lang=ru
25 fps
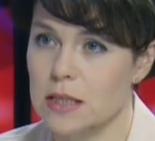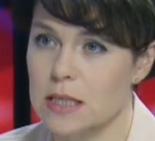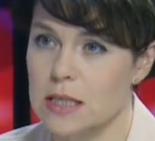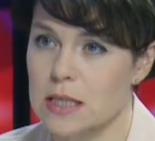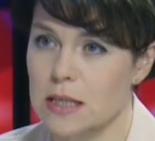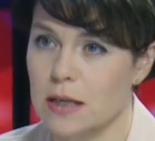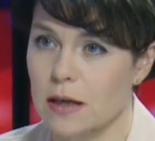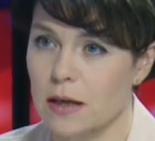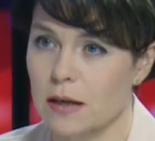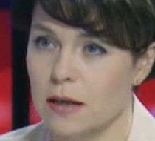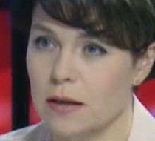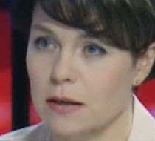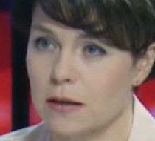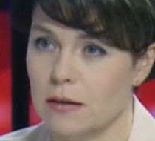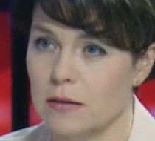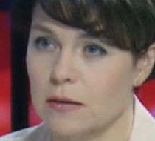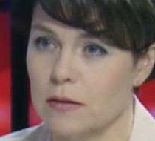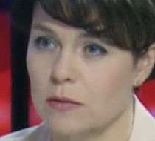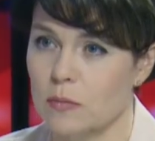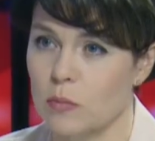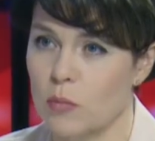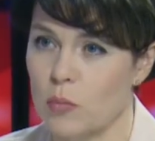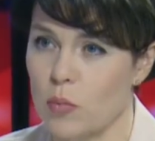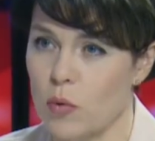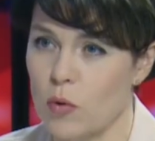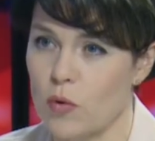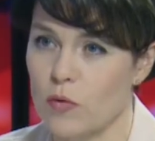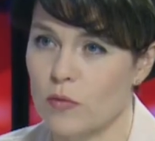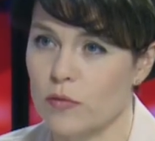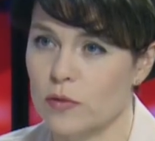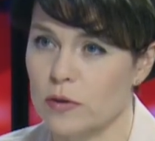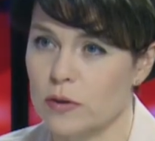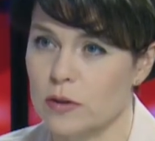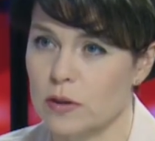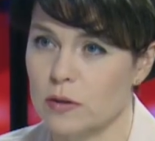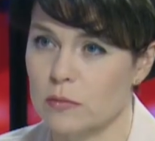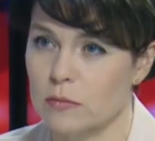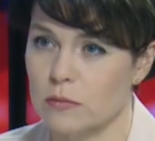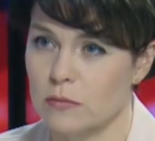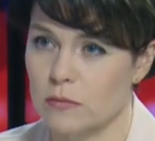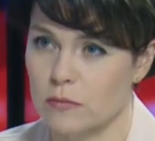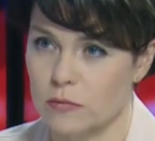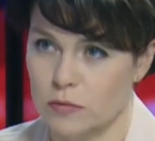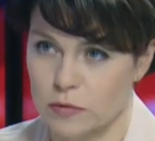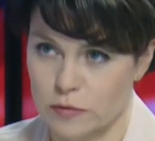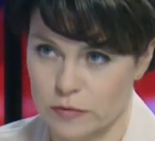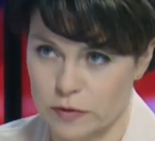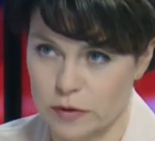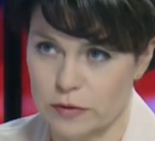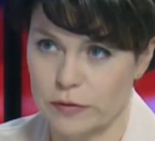стали поводом,
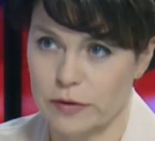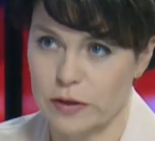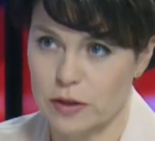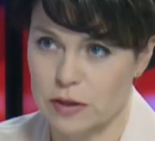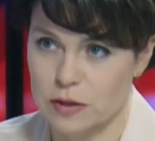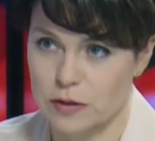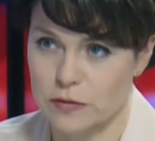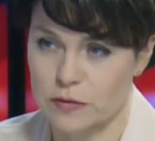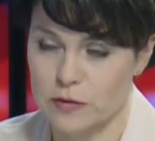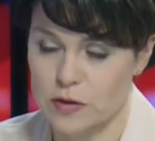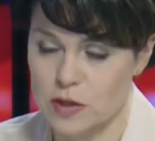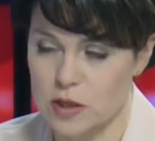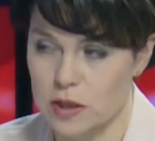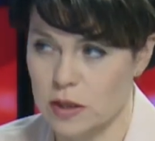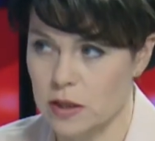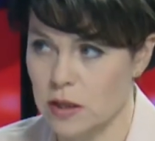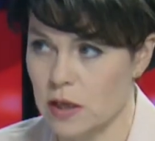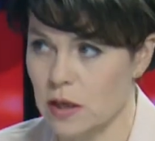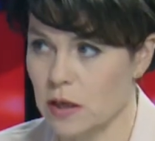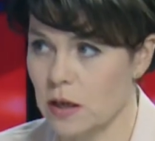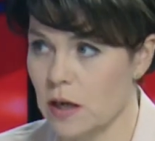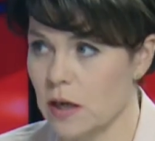вот вы говорите, визитная